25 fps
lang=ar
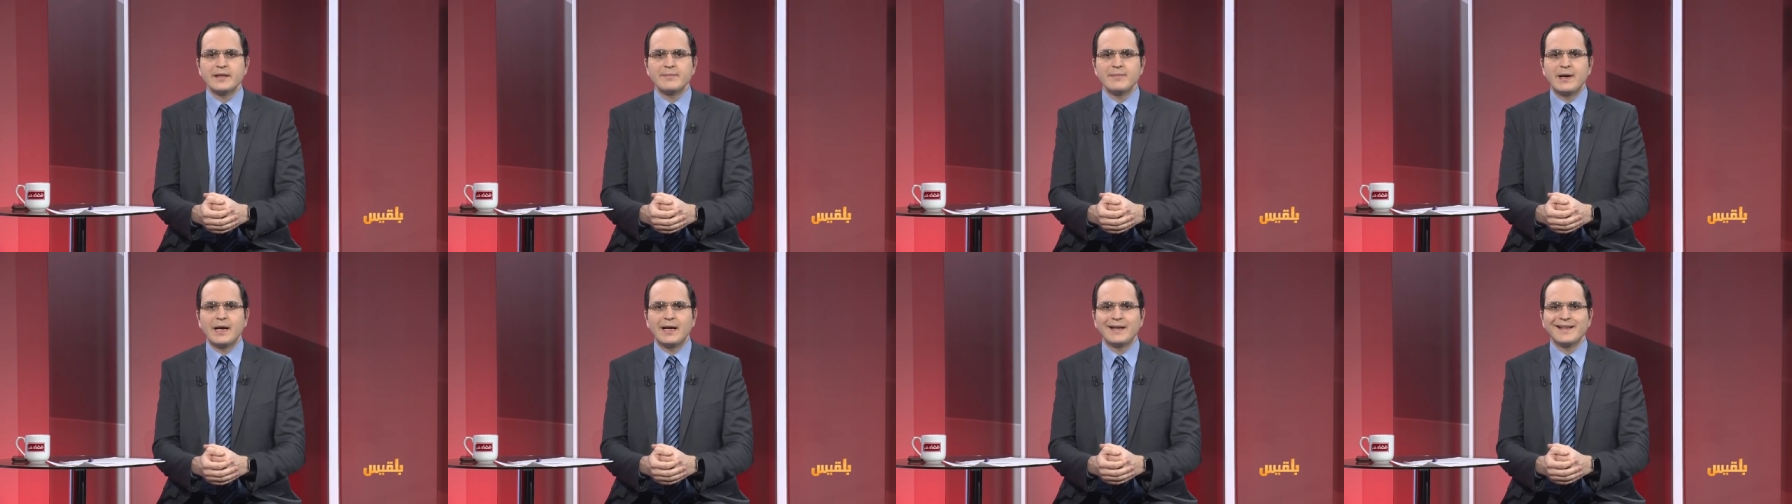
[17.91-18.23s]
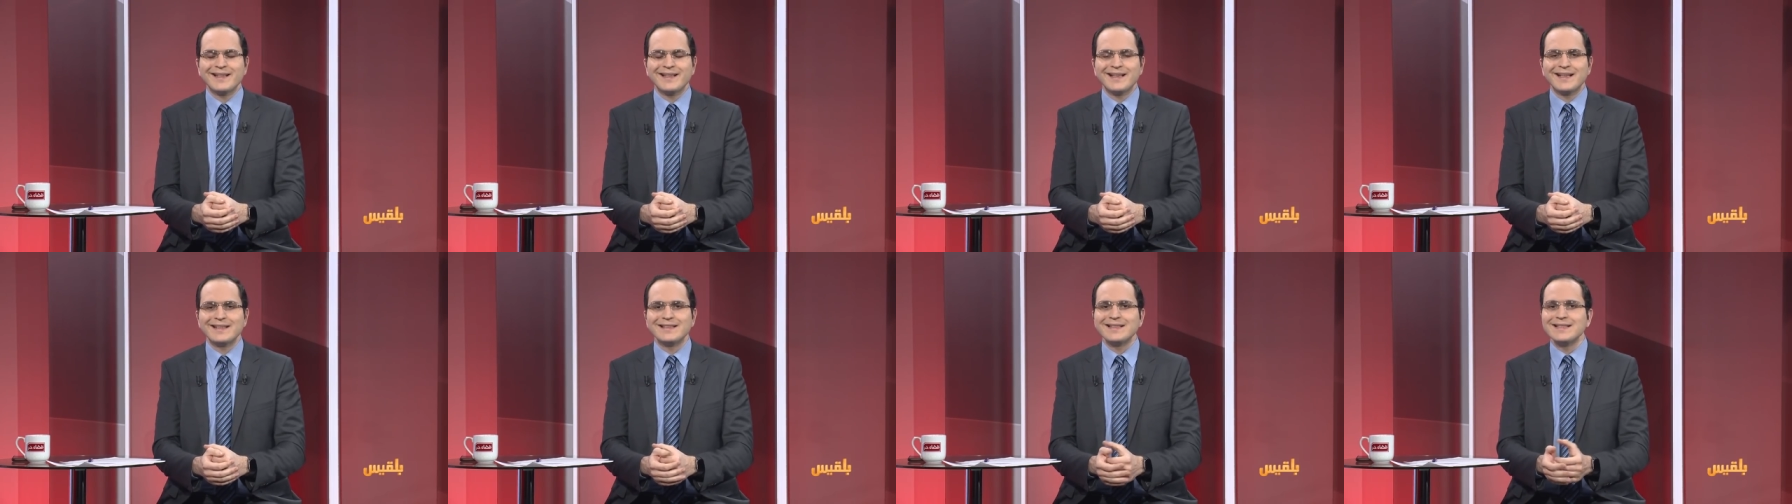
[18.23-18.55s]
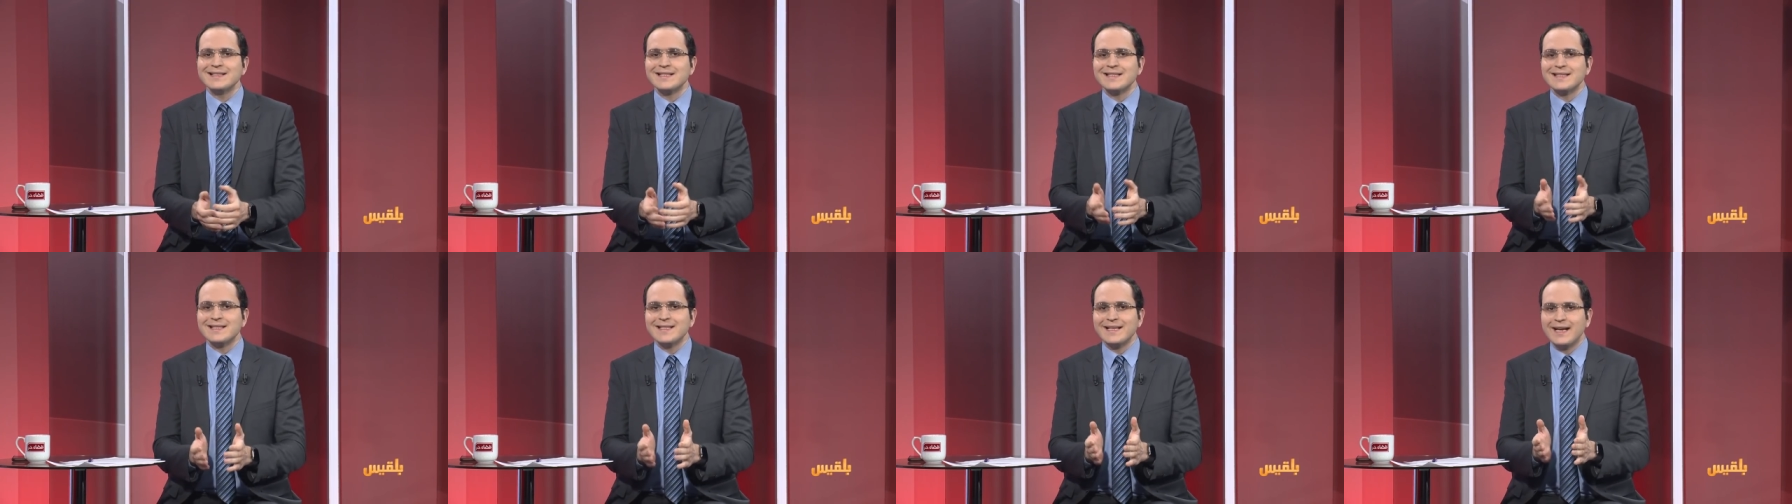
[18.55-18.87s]
معركة
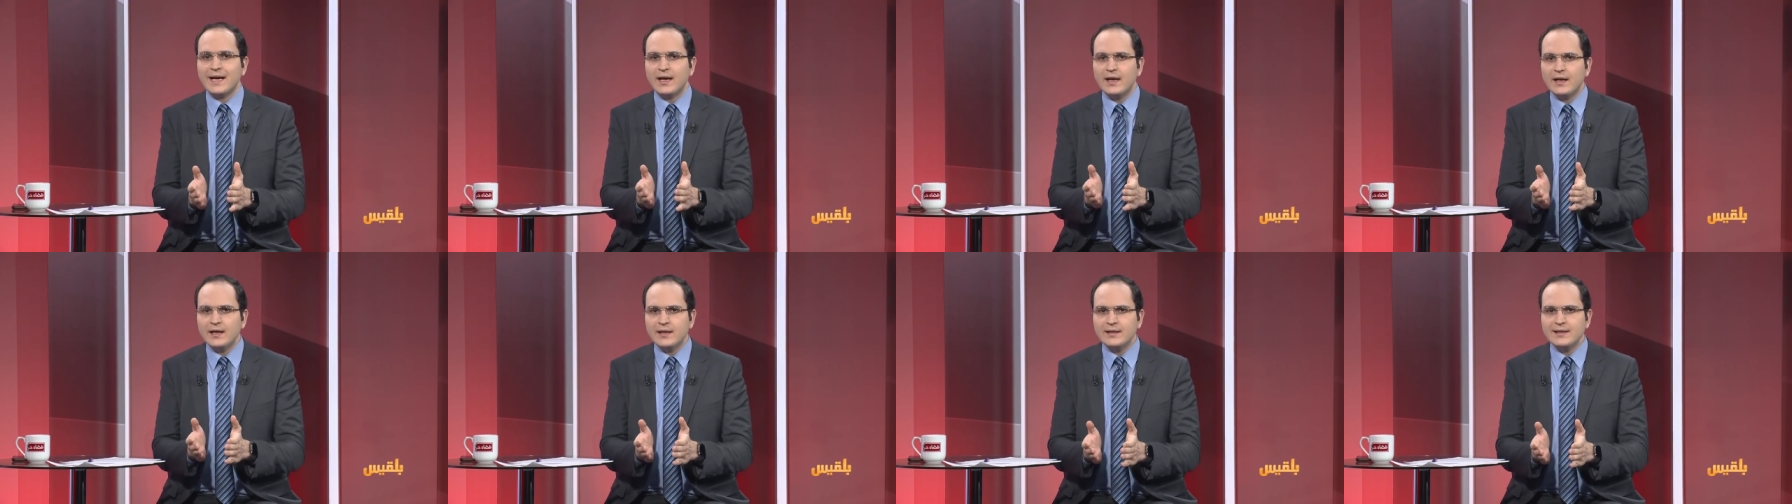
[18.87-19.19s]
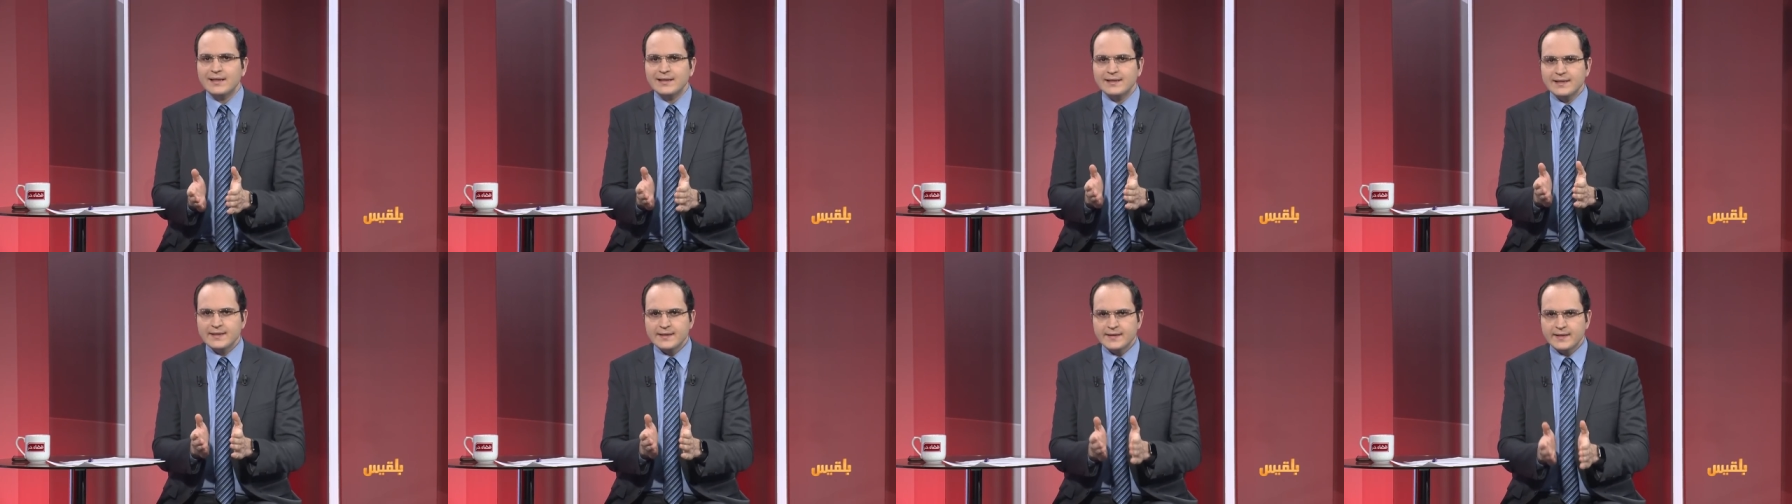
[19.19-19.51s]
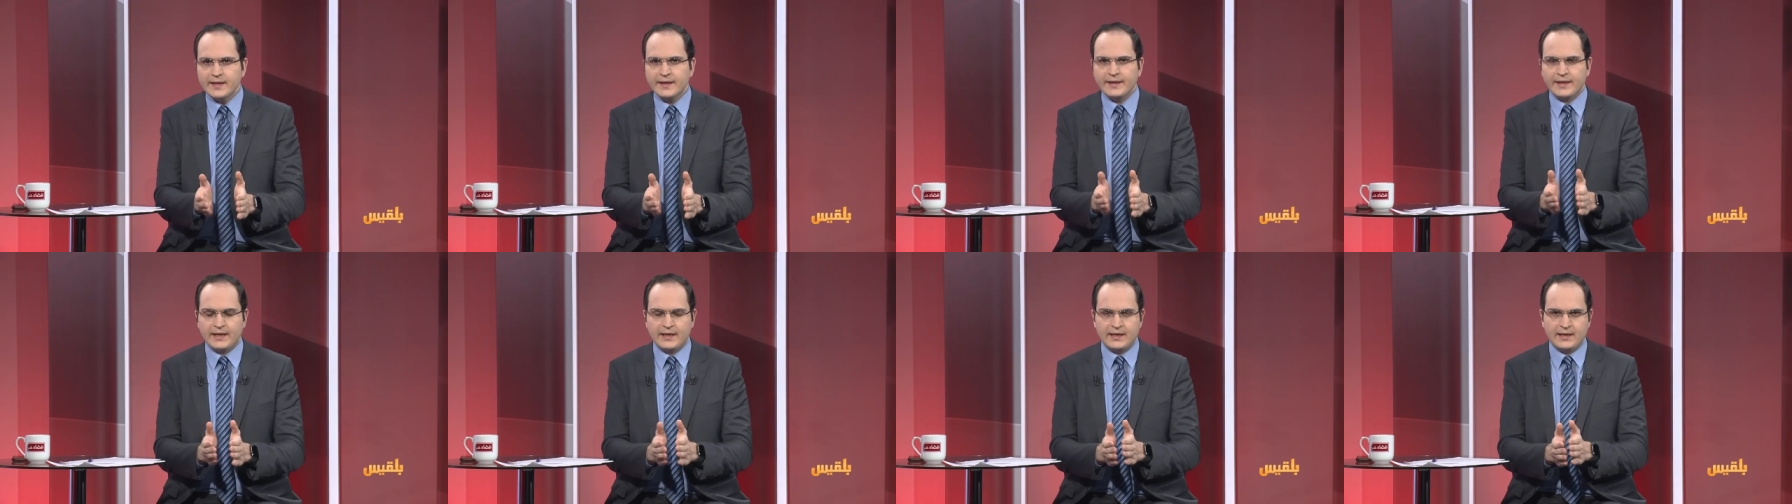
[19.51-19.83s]
استعادة
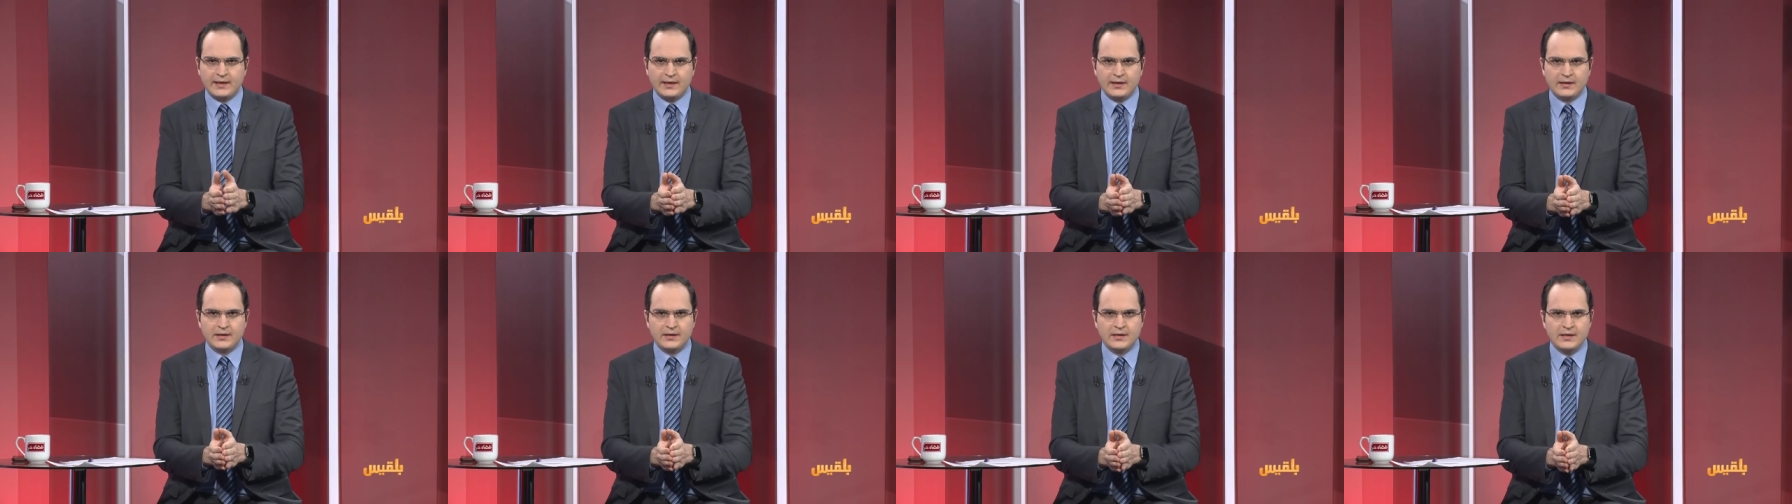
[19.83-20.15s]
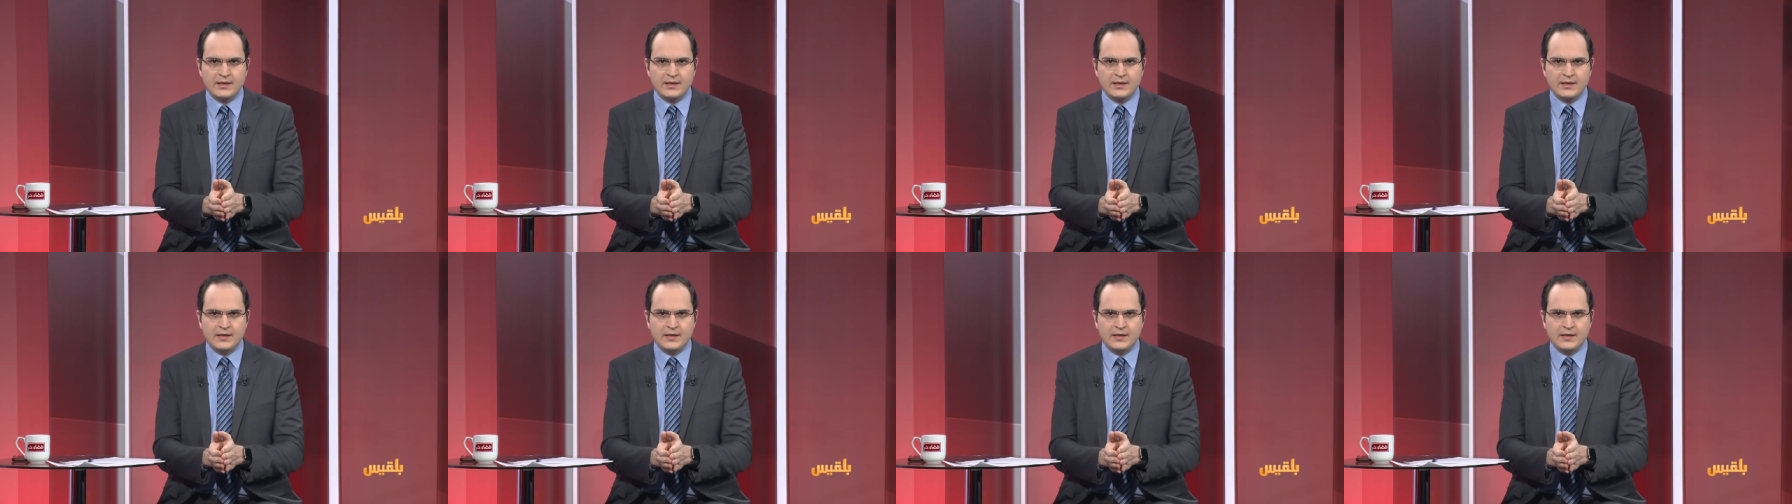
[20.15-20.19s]
صنعاء